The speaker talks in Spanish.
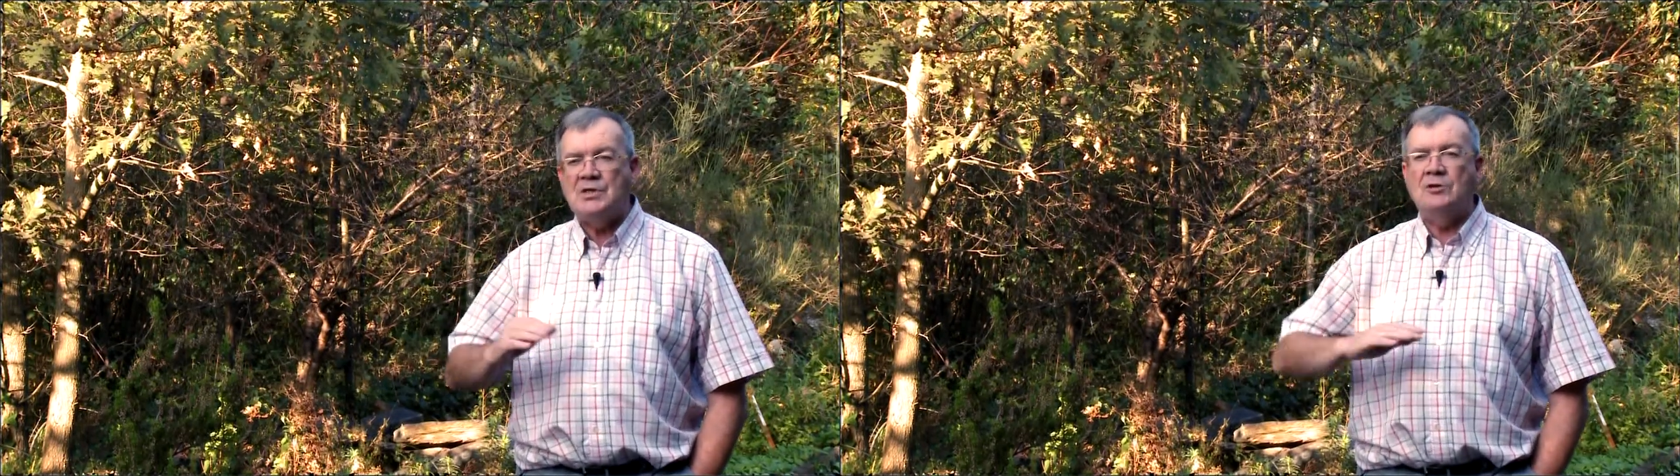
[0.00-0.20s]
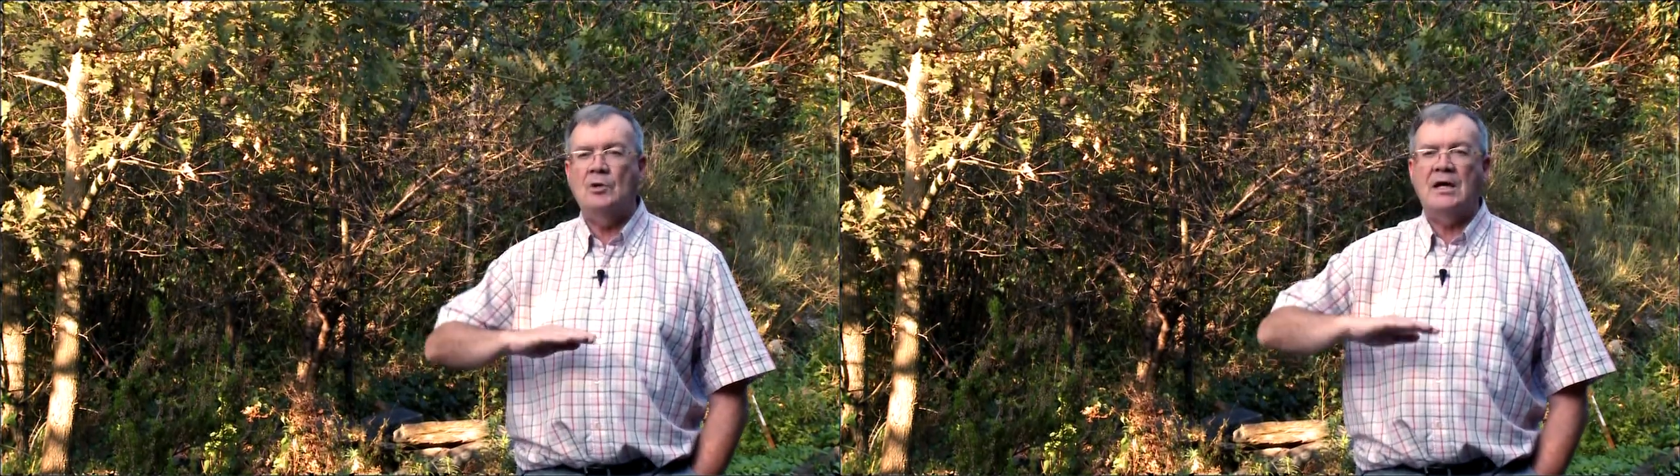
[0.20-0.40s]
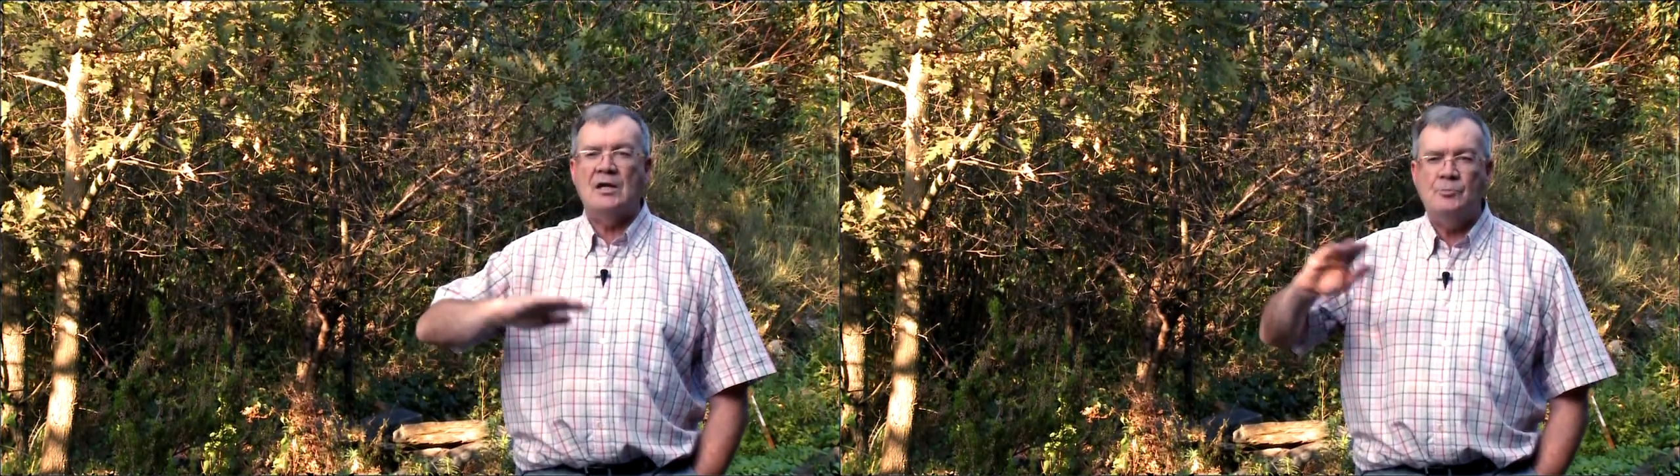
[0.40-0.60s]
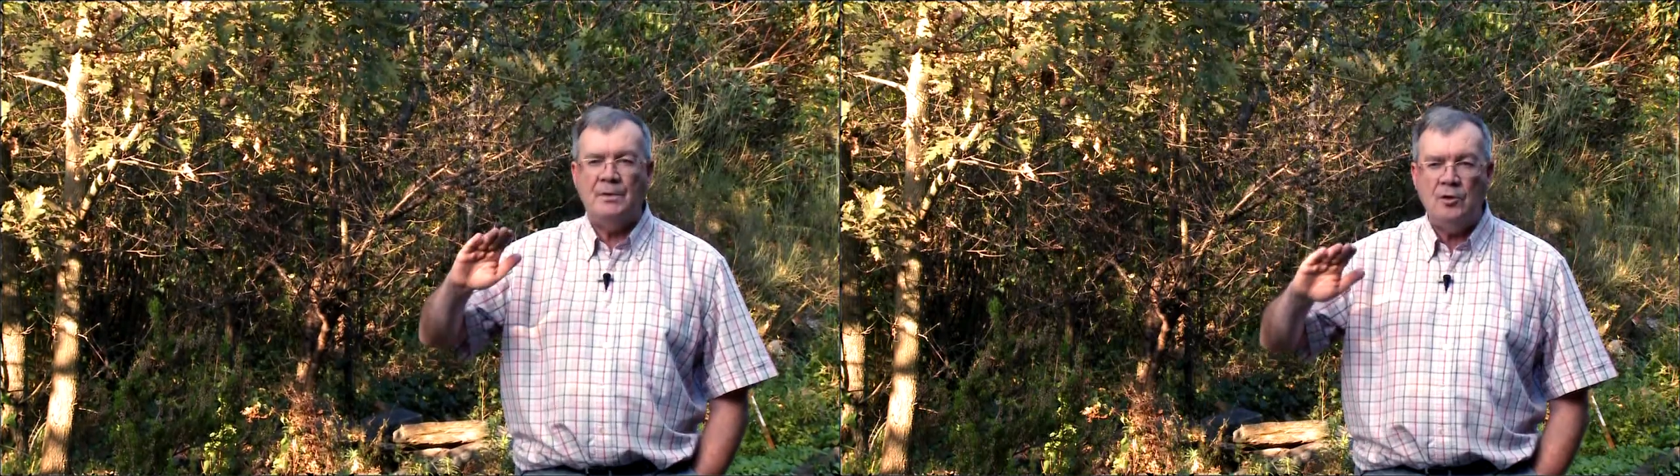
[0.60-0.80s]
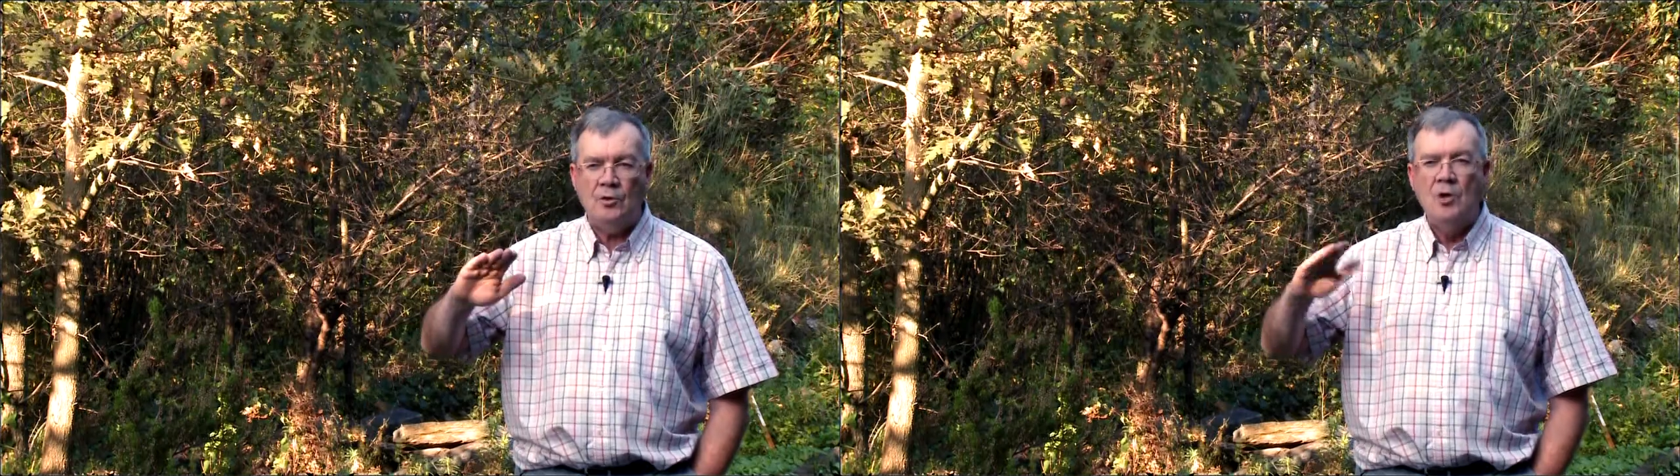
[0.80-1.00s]
tanto en la cara
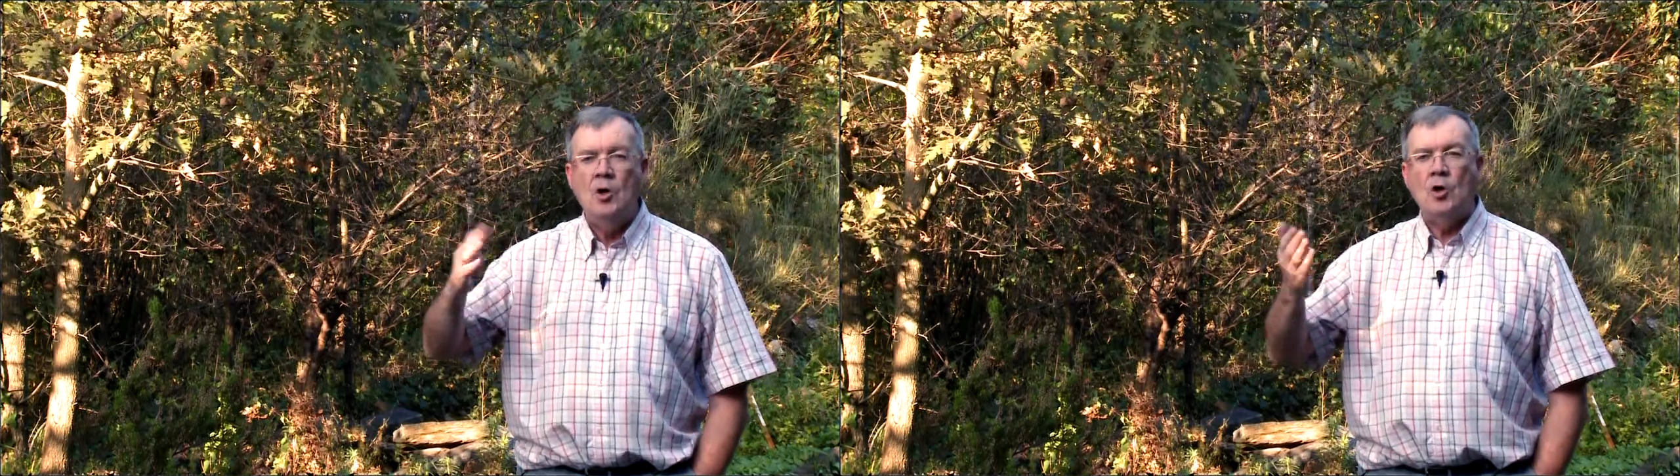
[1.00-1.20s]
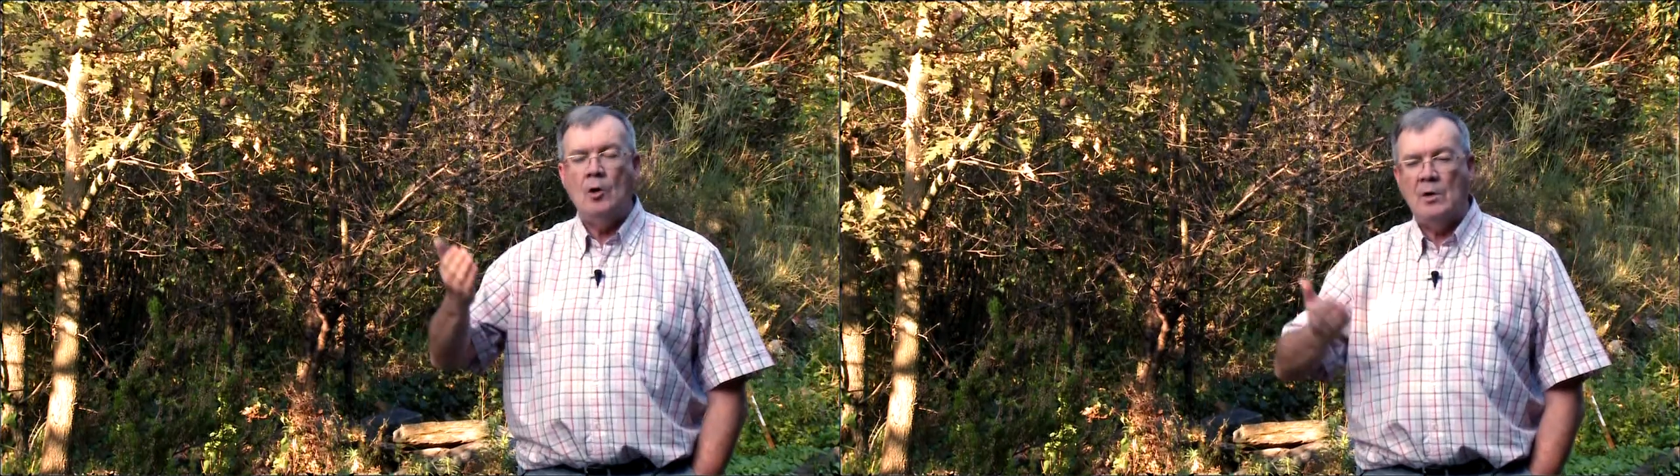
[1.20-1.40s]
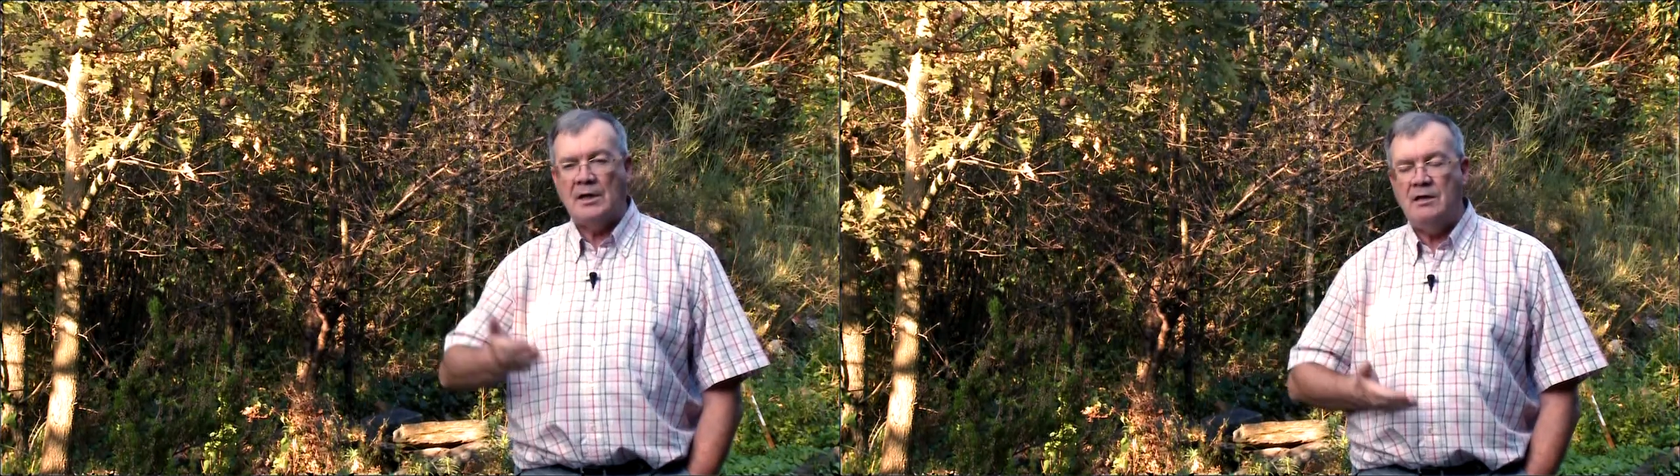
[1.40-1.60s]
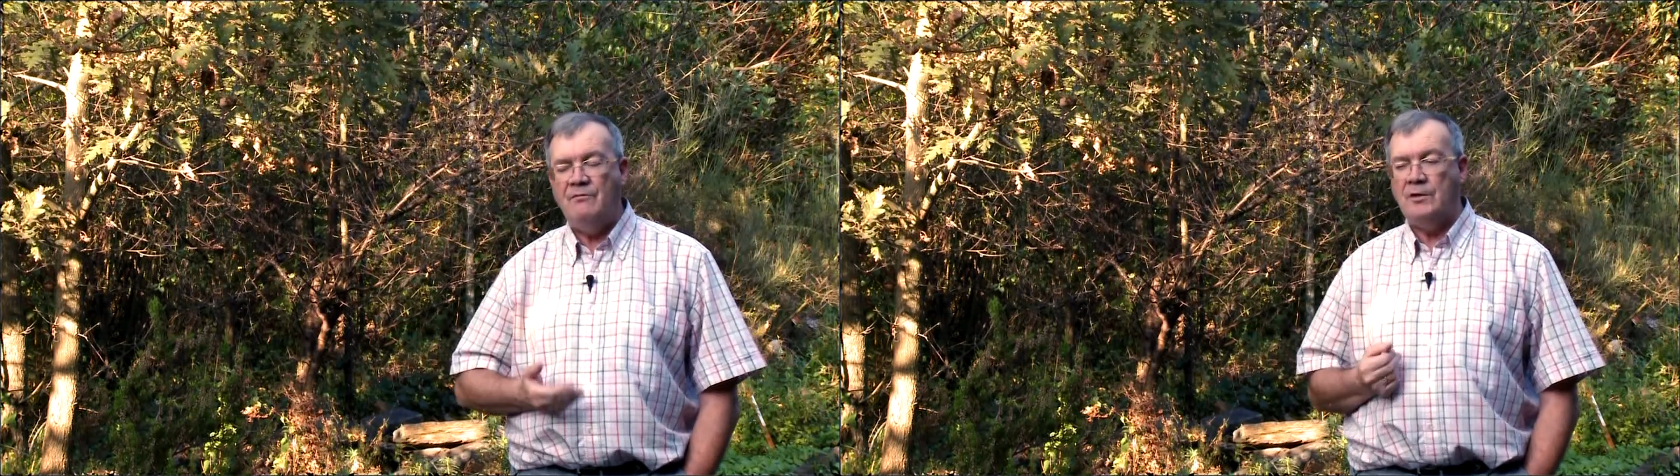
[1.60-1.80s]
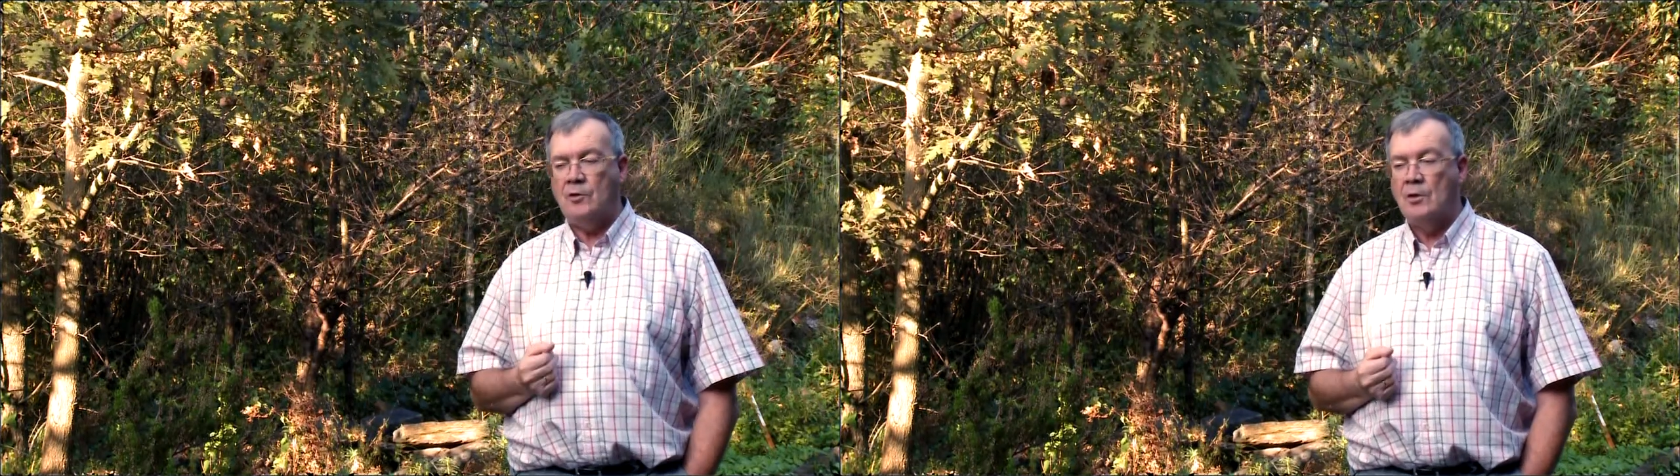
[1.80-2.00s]
superior como en la cara
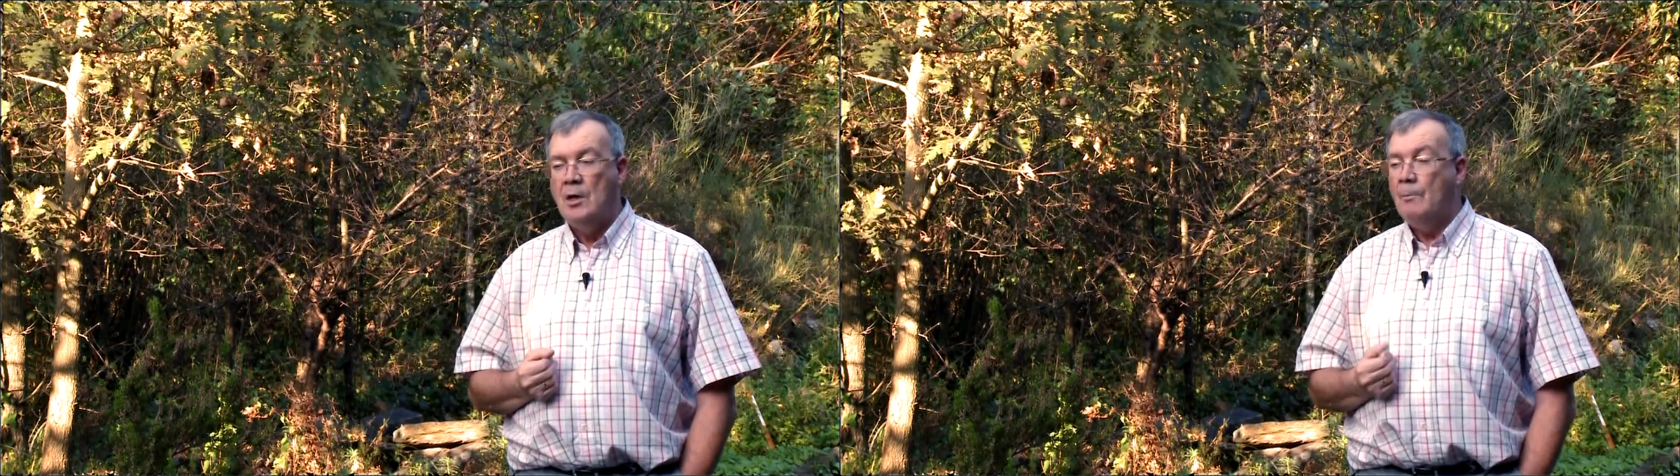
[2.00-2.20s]
inferior.